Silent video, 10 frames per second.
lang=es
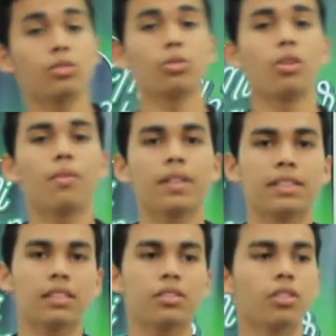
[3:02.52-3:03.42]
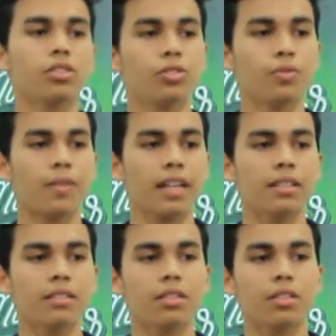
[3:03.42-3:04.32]
Tú no ves que estoy
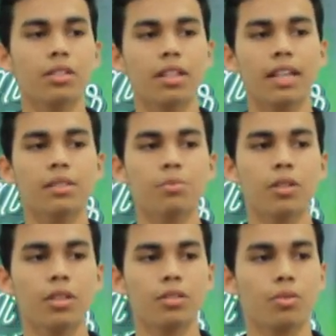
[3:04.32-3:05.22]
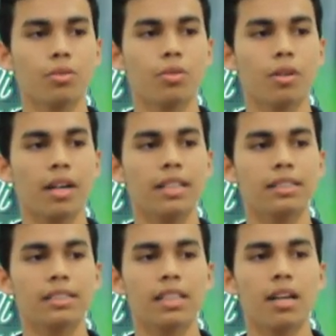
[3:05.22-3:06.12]
sufriendo, que es muy dura
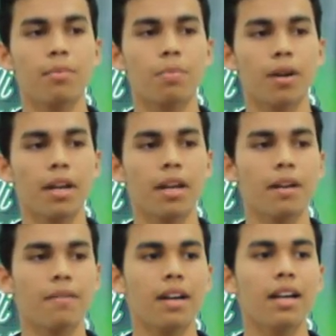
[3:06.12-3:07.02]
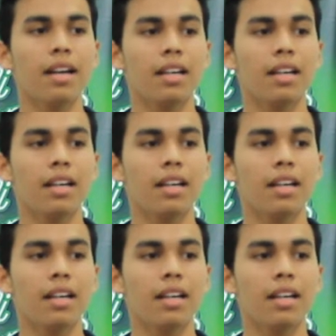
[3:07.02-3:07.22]
esta prueba.